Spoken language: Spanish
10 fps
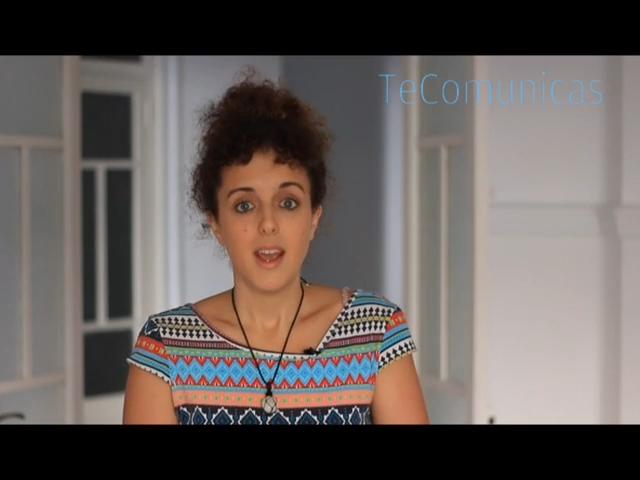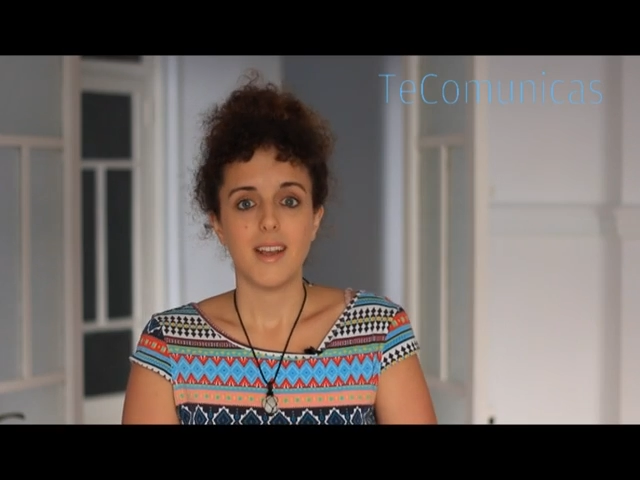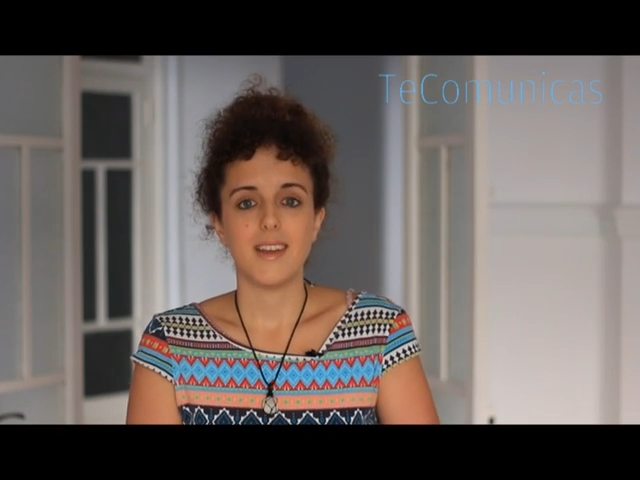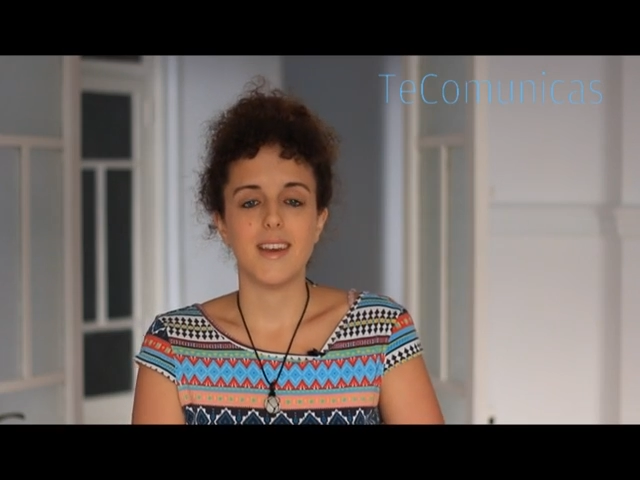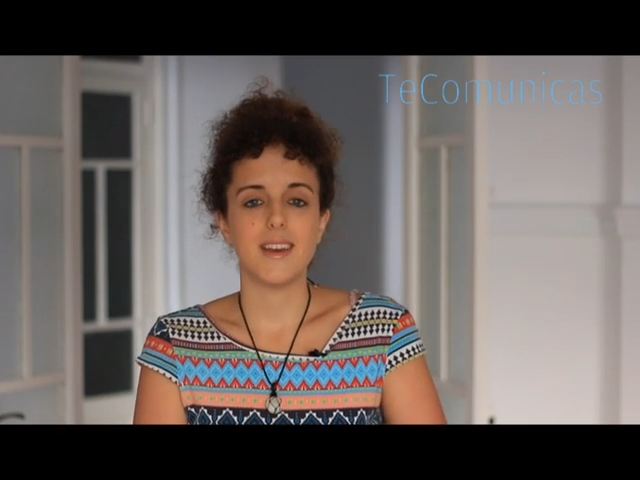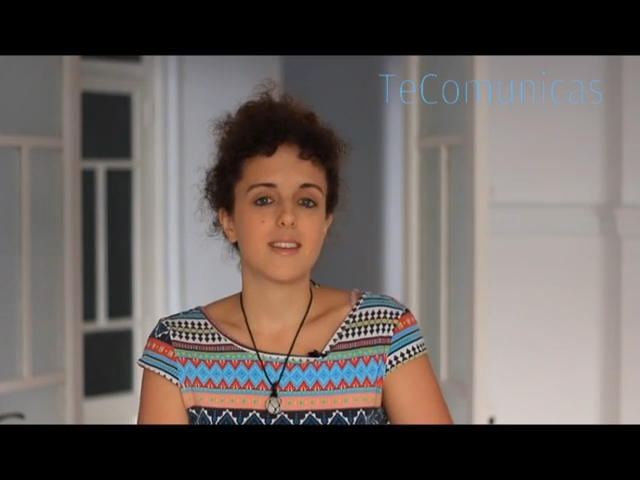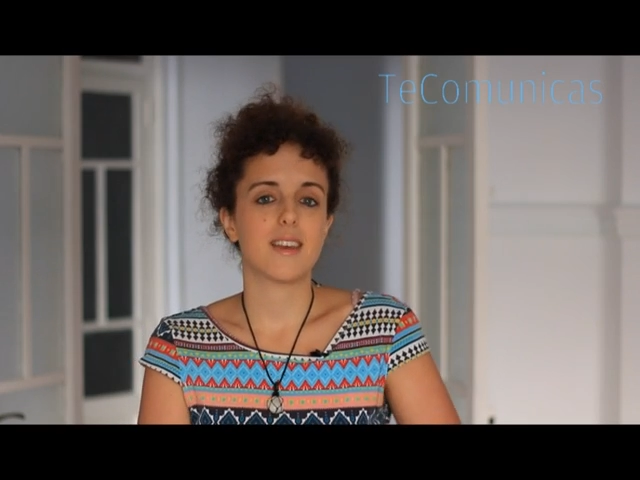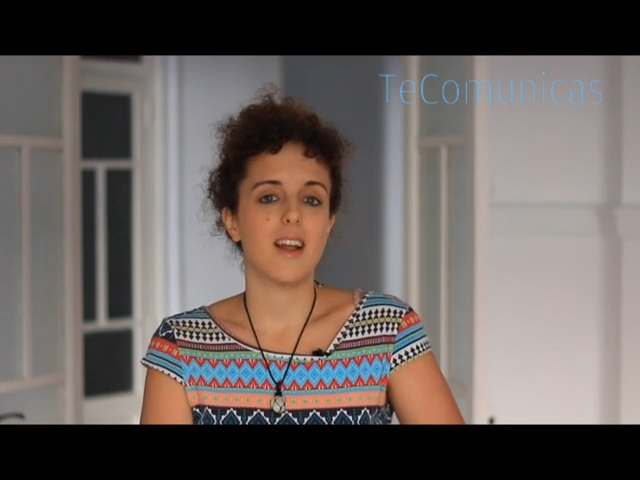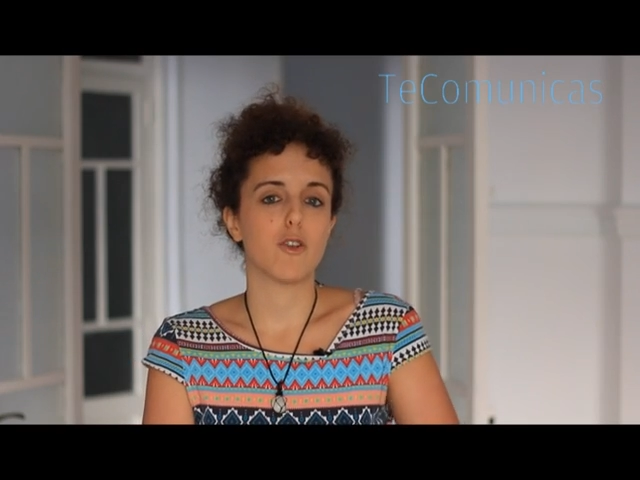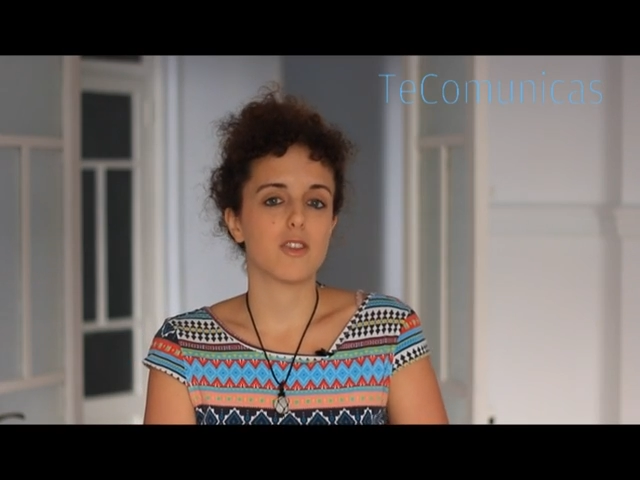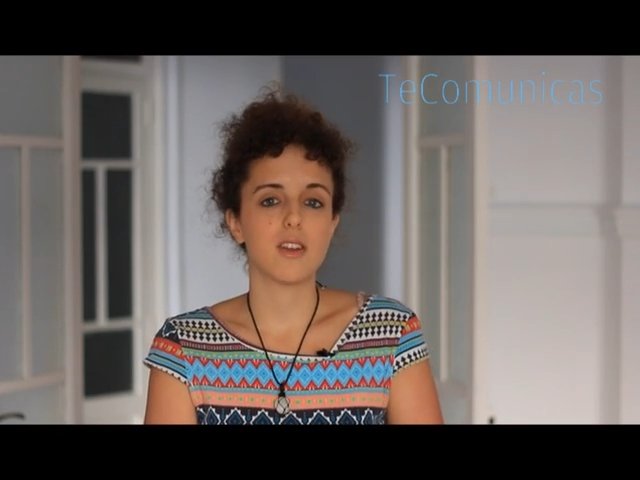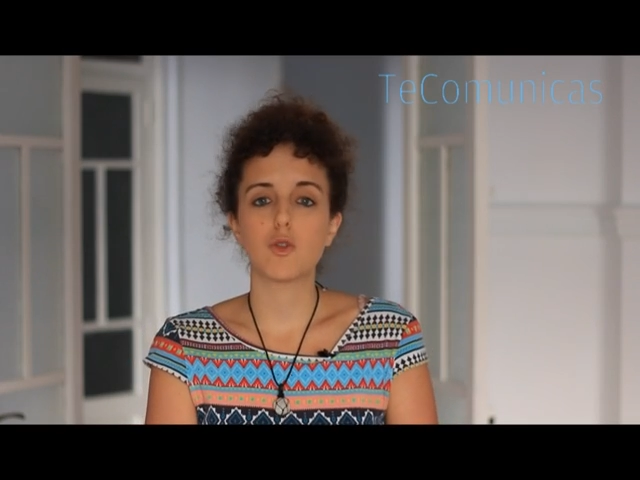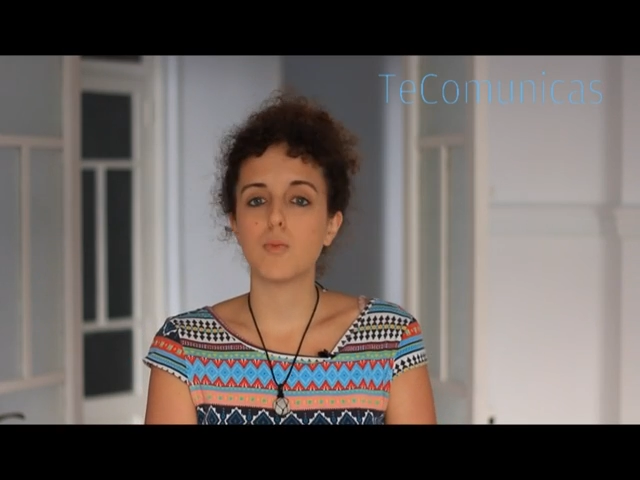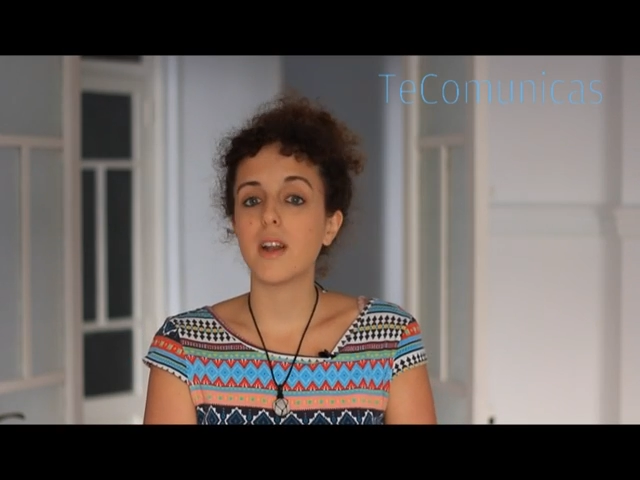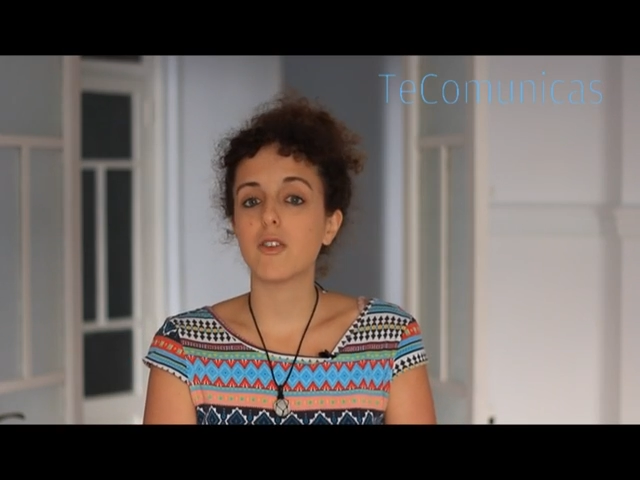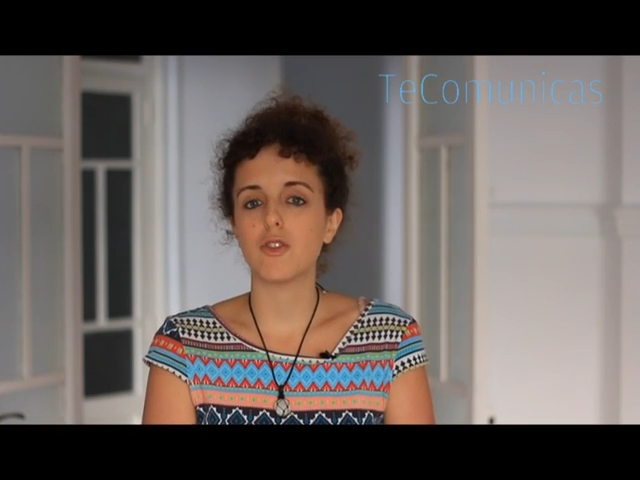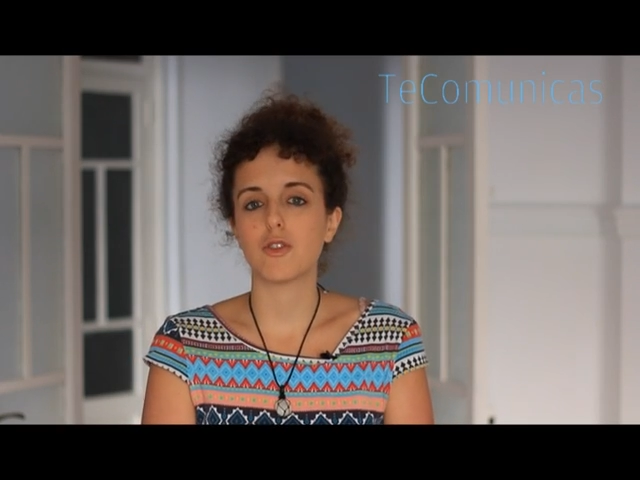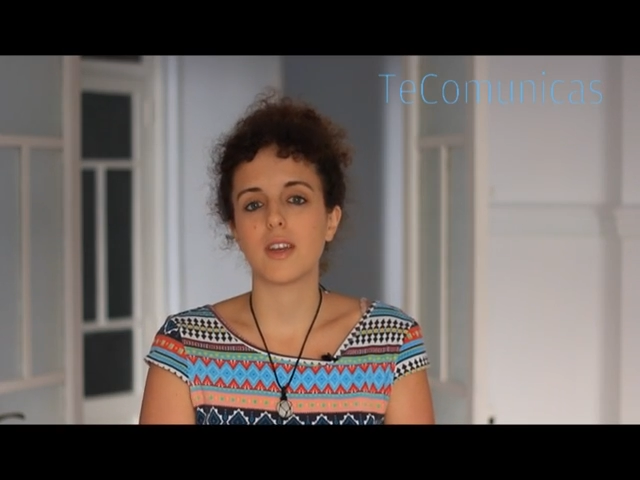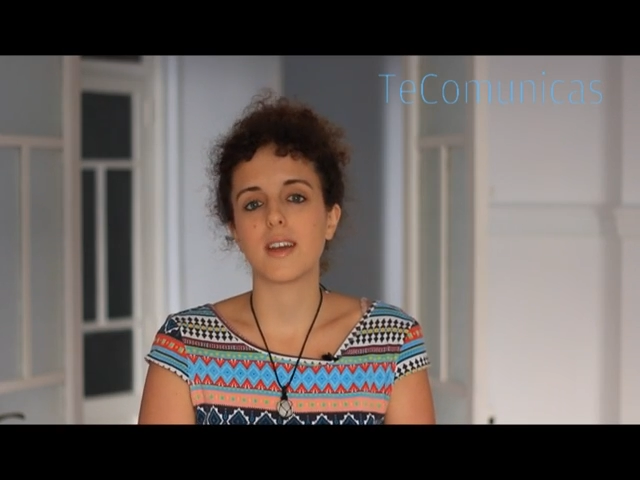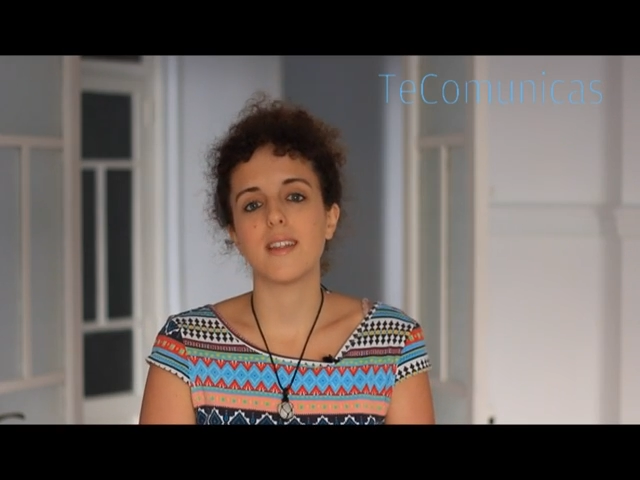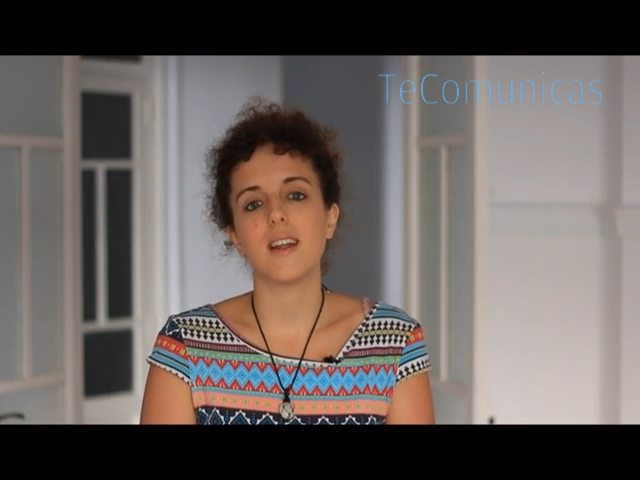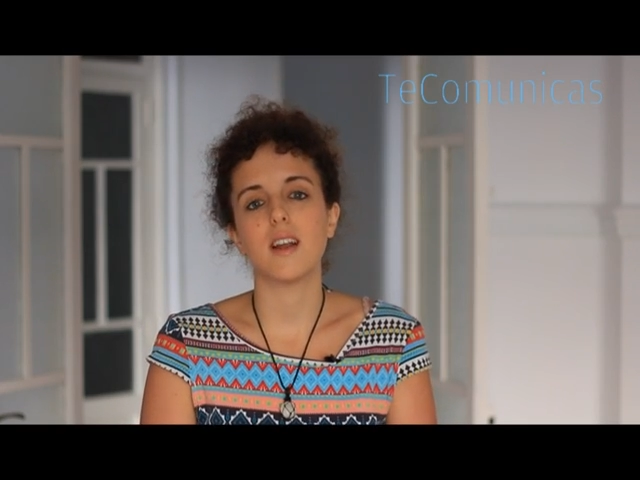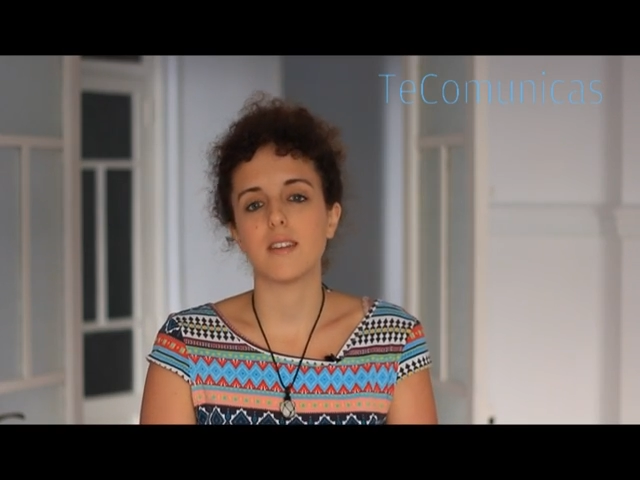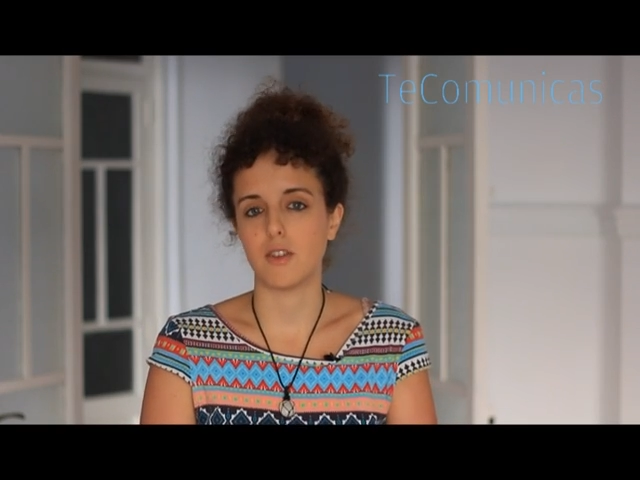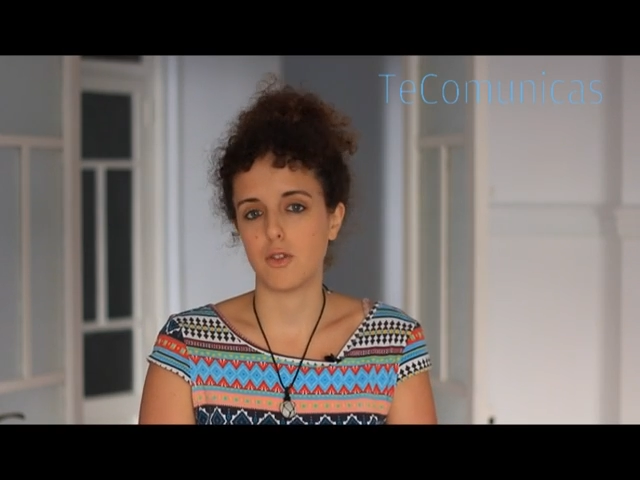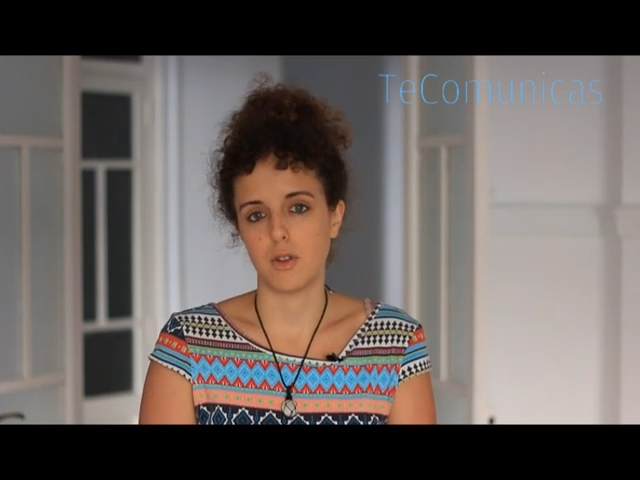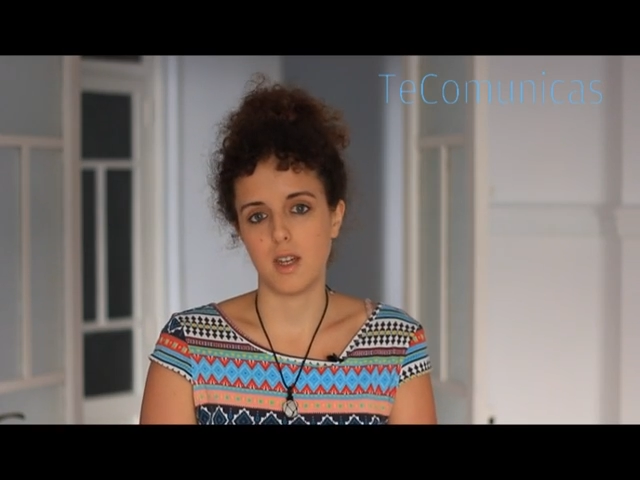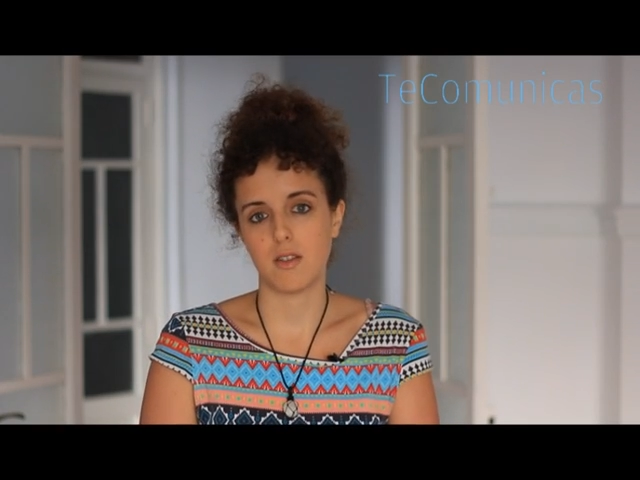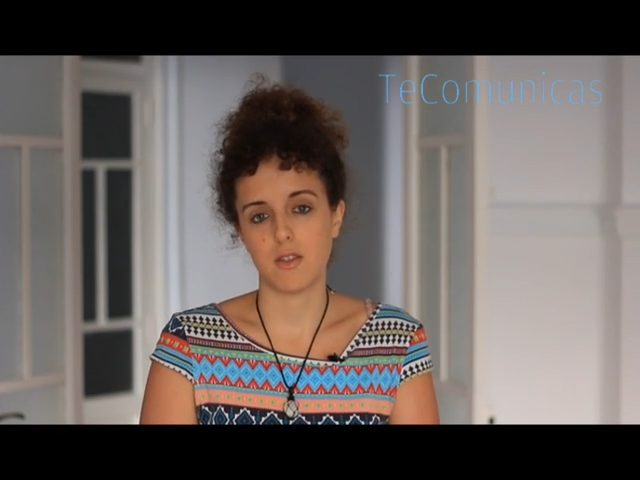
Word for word: y es que a los seres humanos nos encantan las historias,